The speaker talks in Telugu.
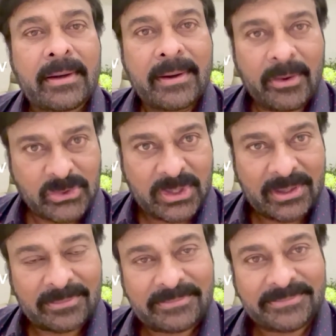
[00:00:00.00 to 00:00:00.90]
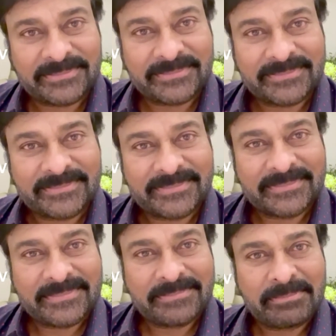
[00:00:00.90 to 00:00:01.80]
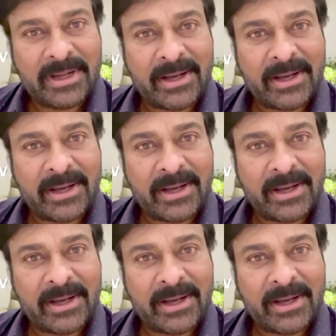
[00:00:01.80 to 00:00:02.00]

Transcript: నమస్కారం మన